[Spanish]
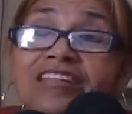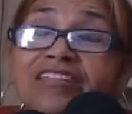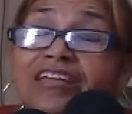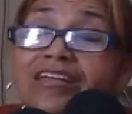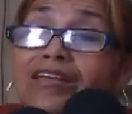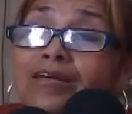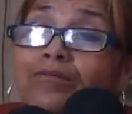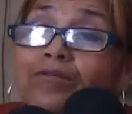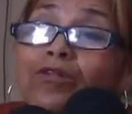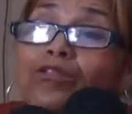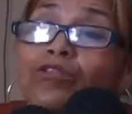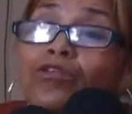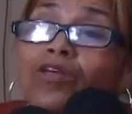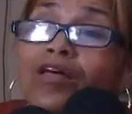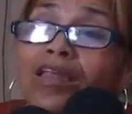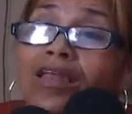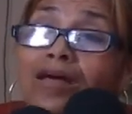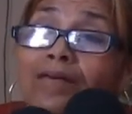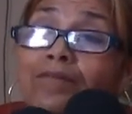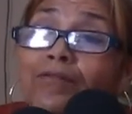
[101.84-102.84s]
tenemos
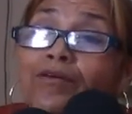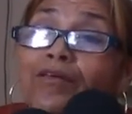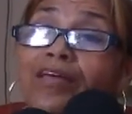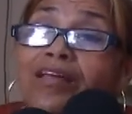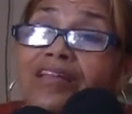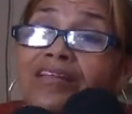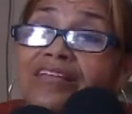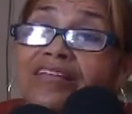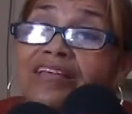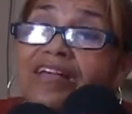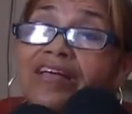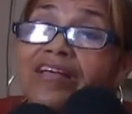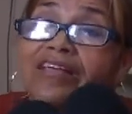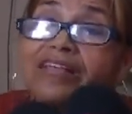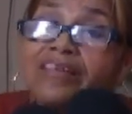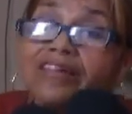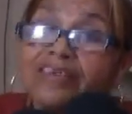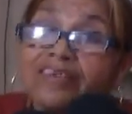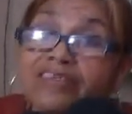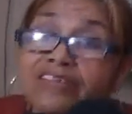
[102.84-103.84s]
todas las
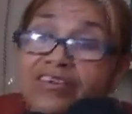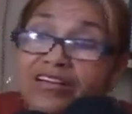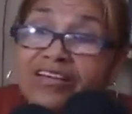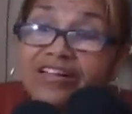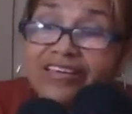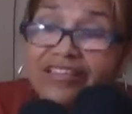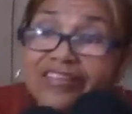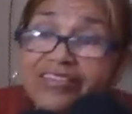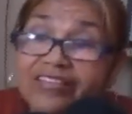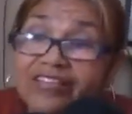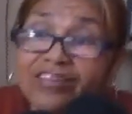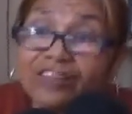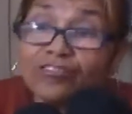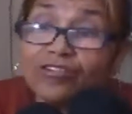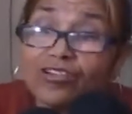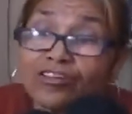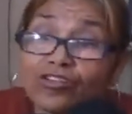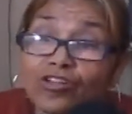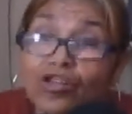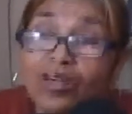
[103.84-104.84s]
modalidades y
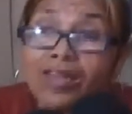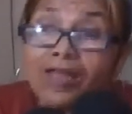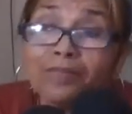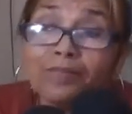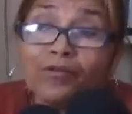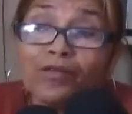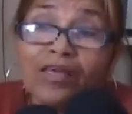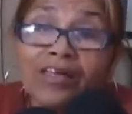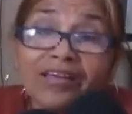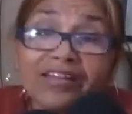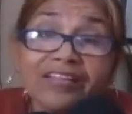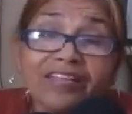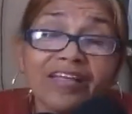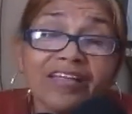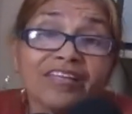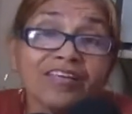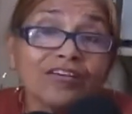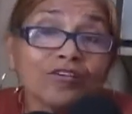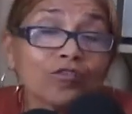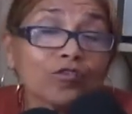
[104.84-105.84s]
dentro de todas las
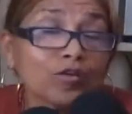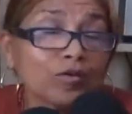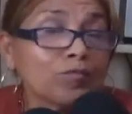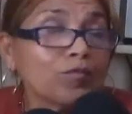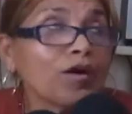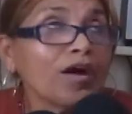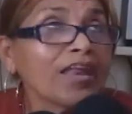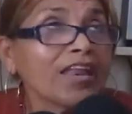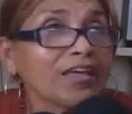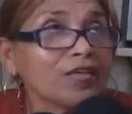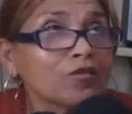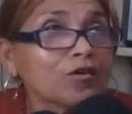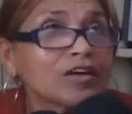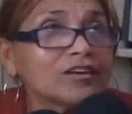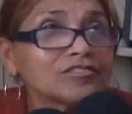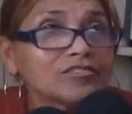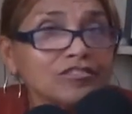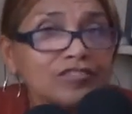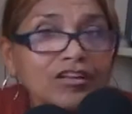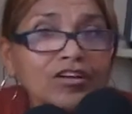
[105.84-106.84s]
modalidades incluimos a la
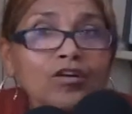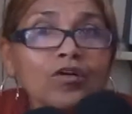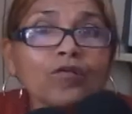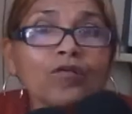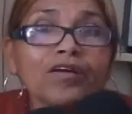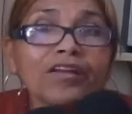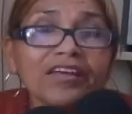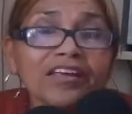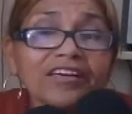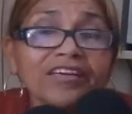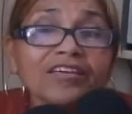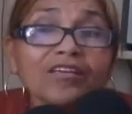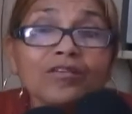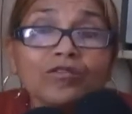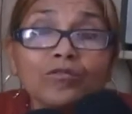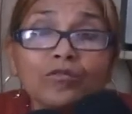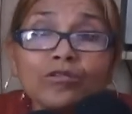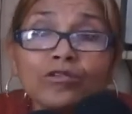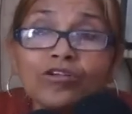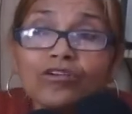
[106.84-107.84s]
educación de jóvenes y
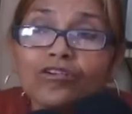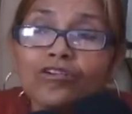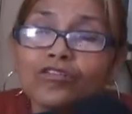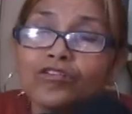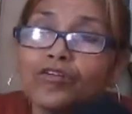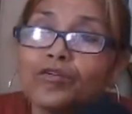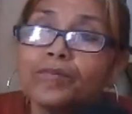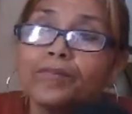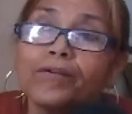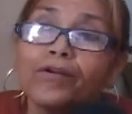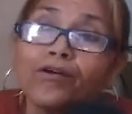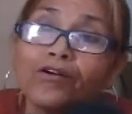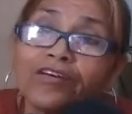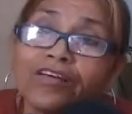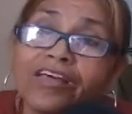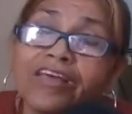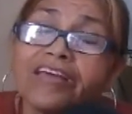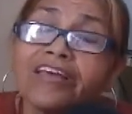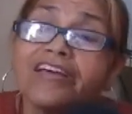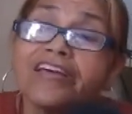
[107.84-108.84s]
adultos con dos
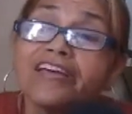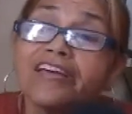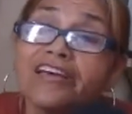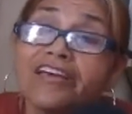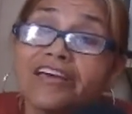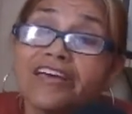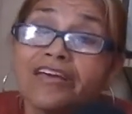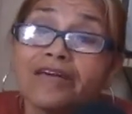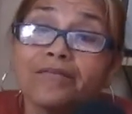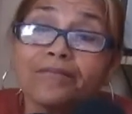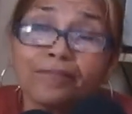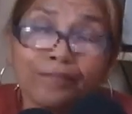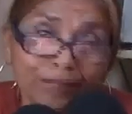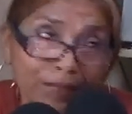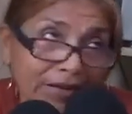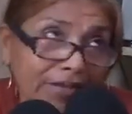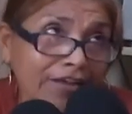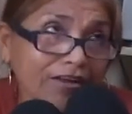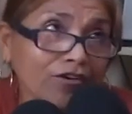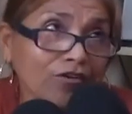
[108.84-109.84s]
bloques,
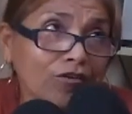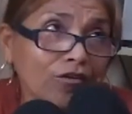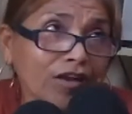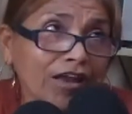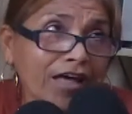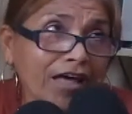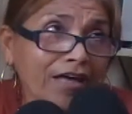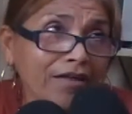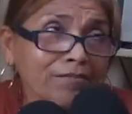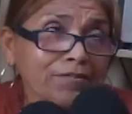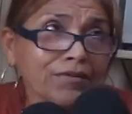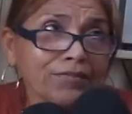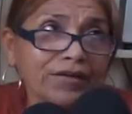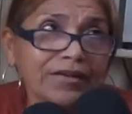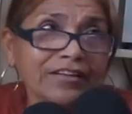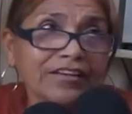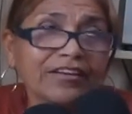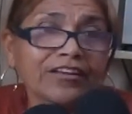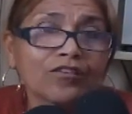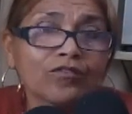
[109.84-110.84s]
preescolar,
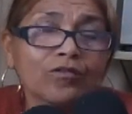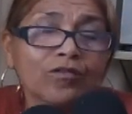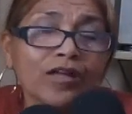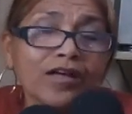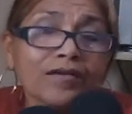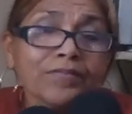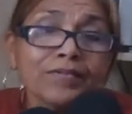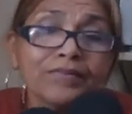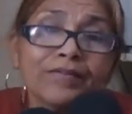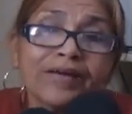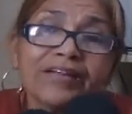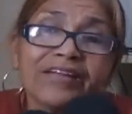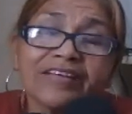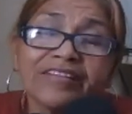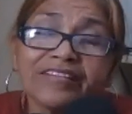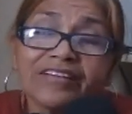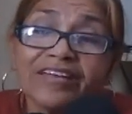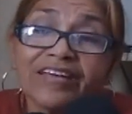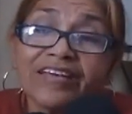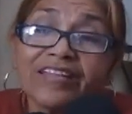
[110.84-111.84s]
primaria regular, primaria
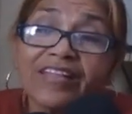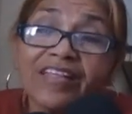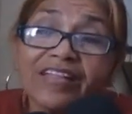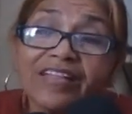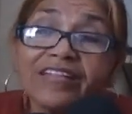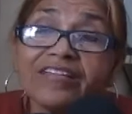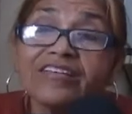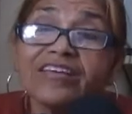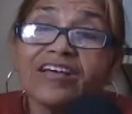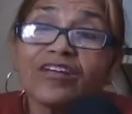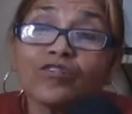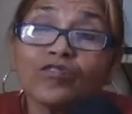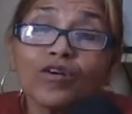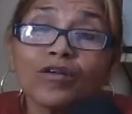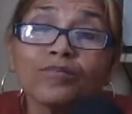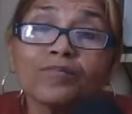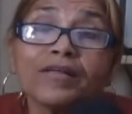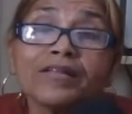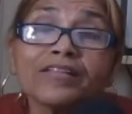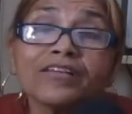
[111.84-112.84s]
extraedad y
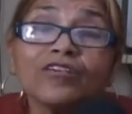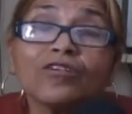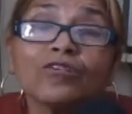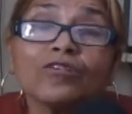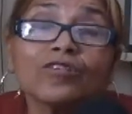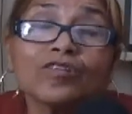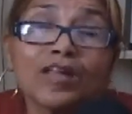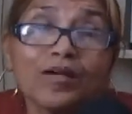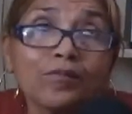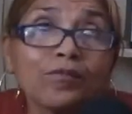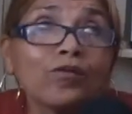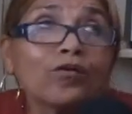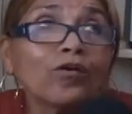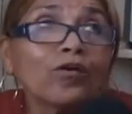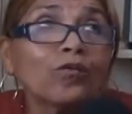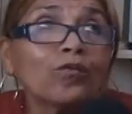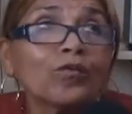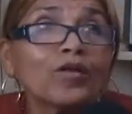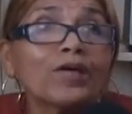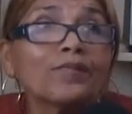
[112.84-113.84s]
actualmente contamos
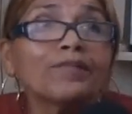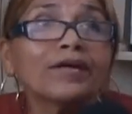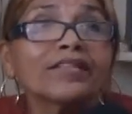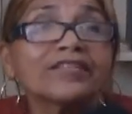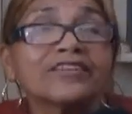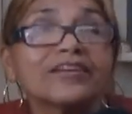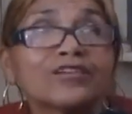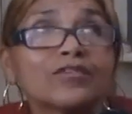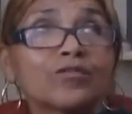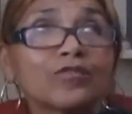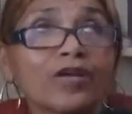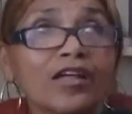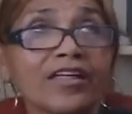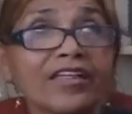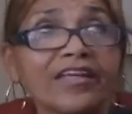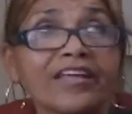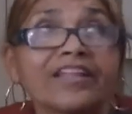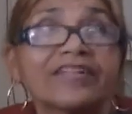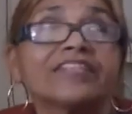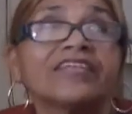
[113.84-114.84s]
con una matrícula
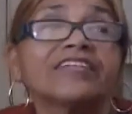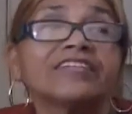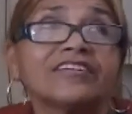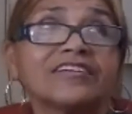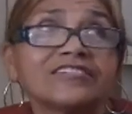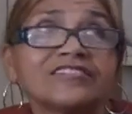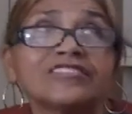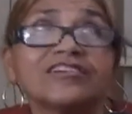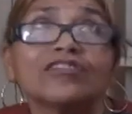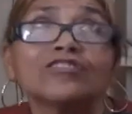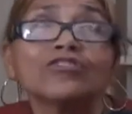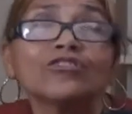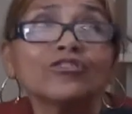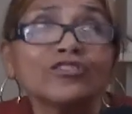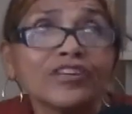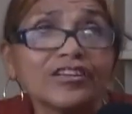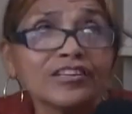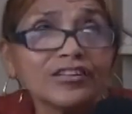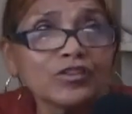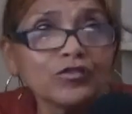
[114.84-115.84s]
de
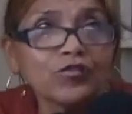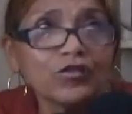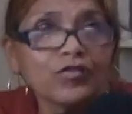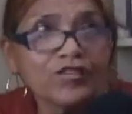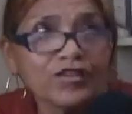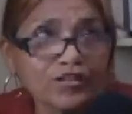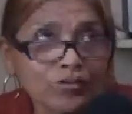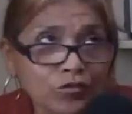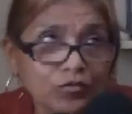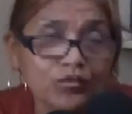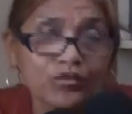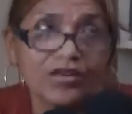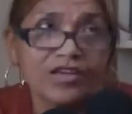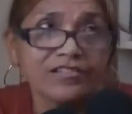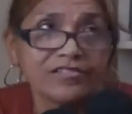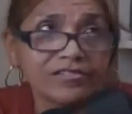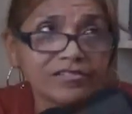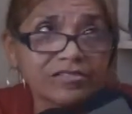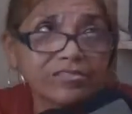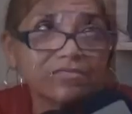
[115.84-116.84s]
339
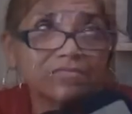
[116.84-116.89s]
estudiantes